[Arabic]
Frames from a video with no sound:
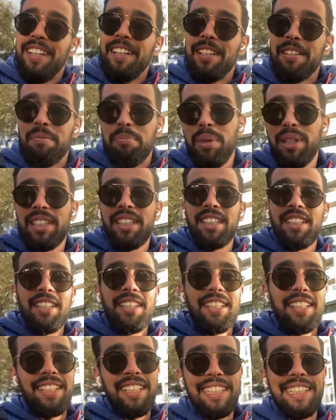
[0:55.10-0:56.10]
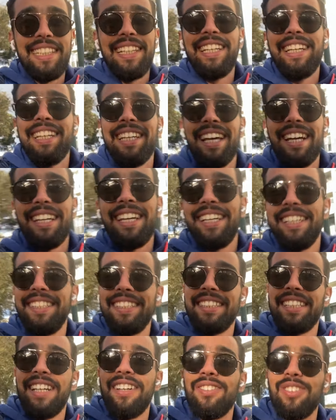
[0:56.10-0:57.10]
باش الناس اللي هنايا
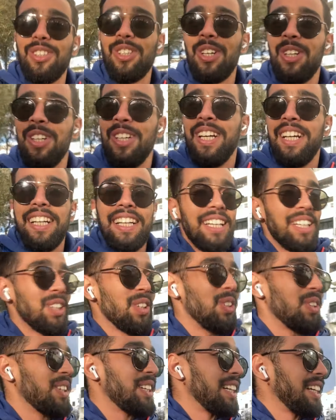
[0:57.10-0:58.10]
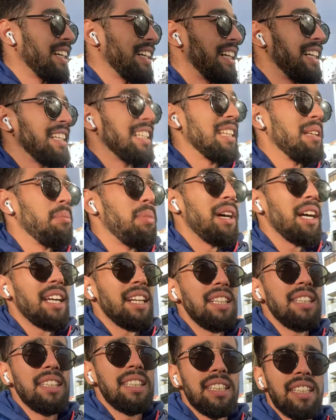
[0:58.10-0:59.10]
يستافدوا دونك euh, انا دابا
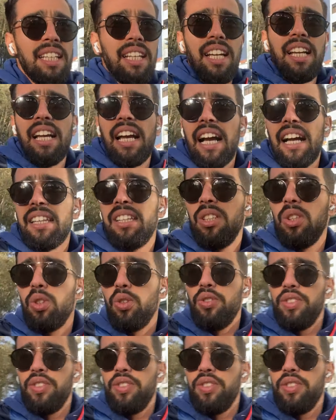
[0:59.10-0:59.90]
خرجت غادي نشوف